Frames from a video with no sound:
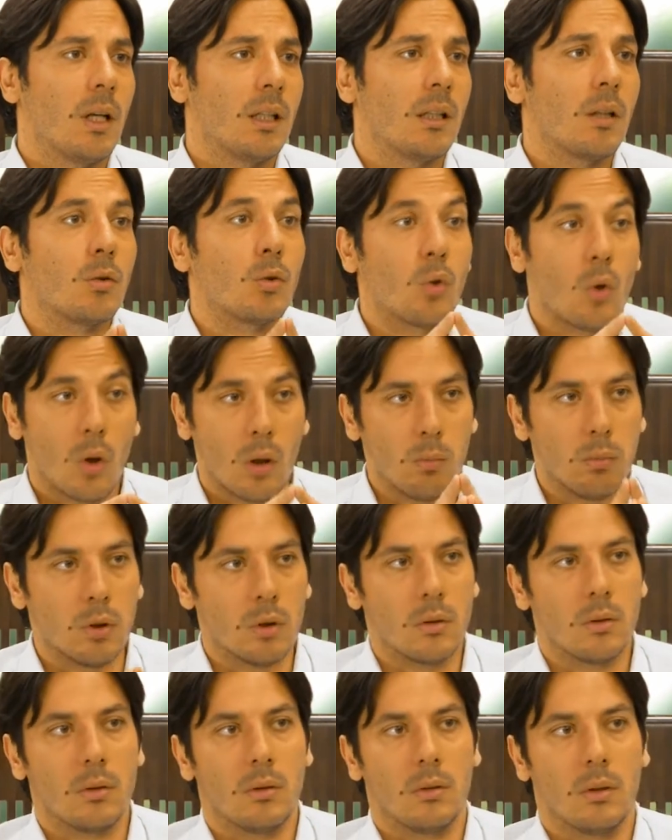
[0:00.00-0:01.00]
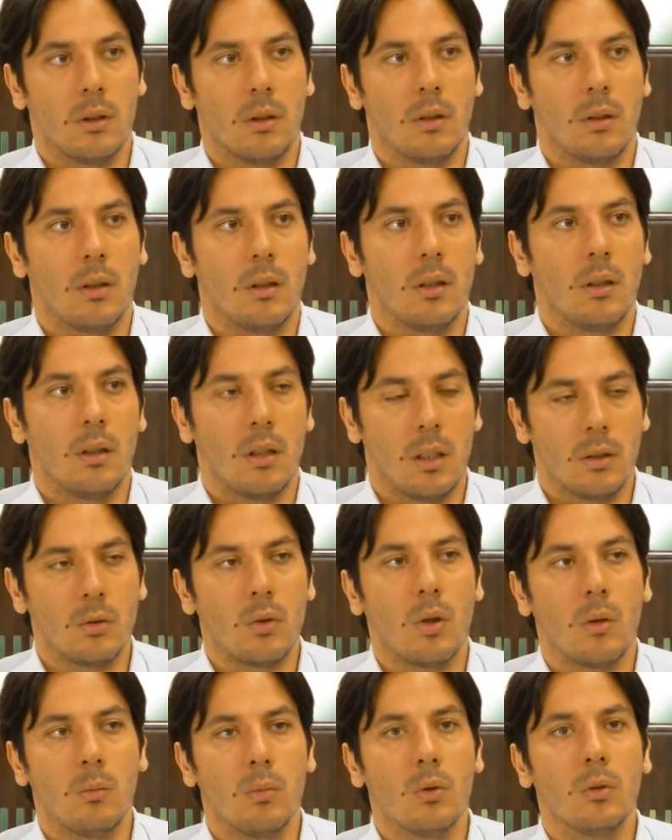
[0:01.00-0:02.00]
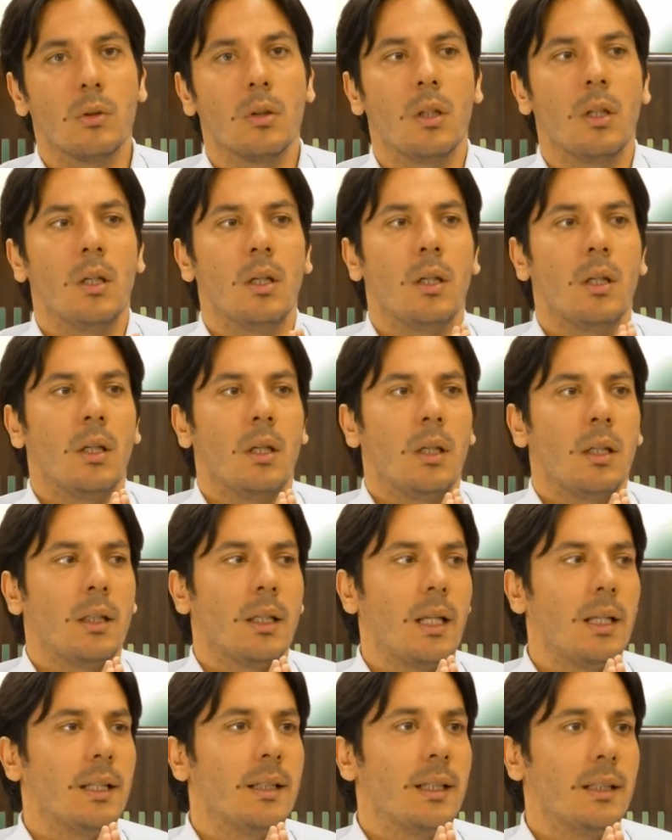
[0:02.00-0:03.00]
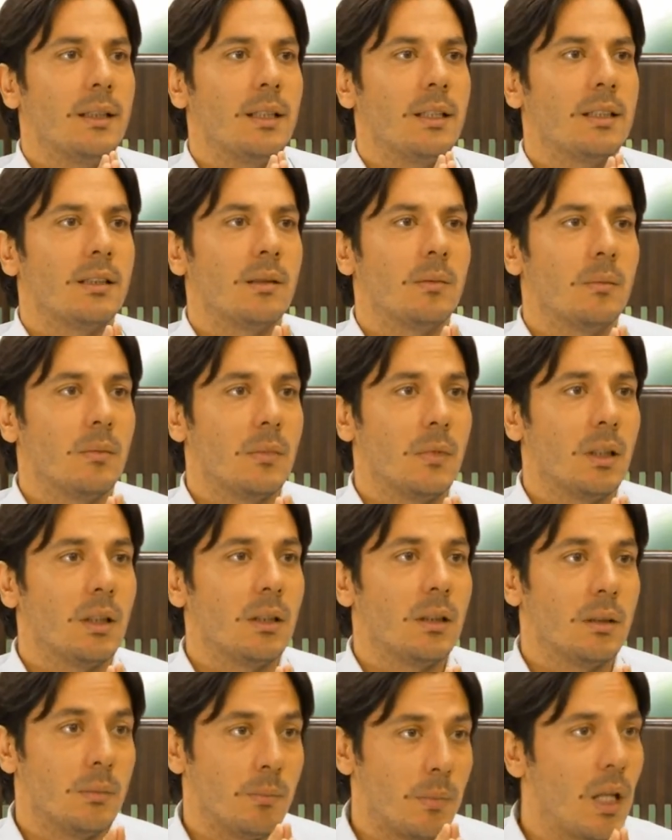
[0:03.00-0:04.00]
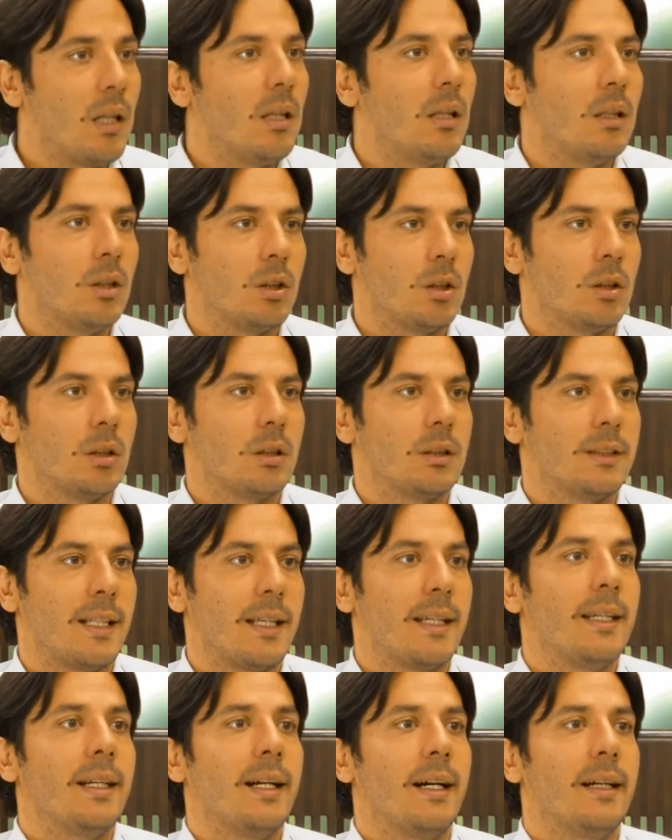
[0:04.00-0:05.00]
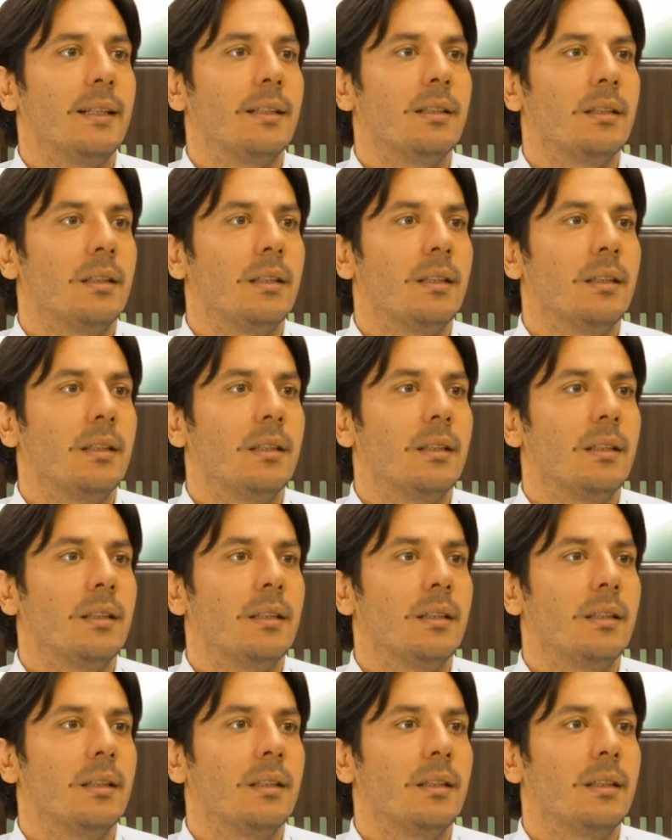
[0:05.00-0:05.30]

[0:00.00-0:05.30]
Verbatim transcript: هذا التخربط هتخربط هتخربط يلي نحن لازم نبلش سريعا